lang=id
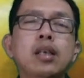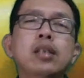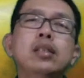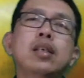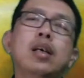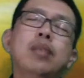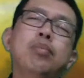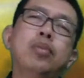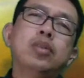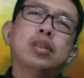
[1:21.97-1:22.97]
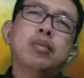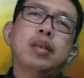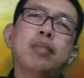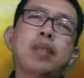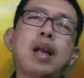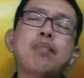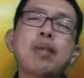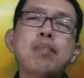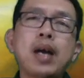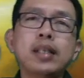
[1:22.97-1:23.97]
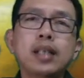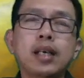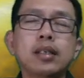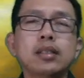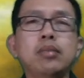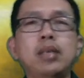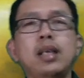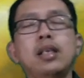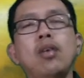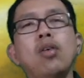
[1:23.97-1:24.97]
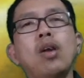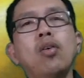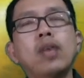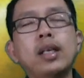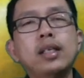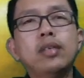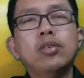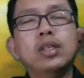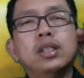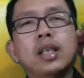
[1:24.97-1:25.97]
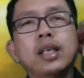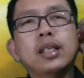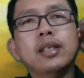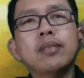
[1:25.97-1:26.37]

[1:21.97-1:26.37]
ya ampun, saya bilang berapa banyak sebenarnya orang-orang di Indonesia ini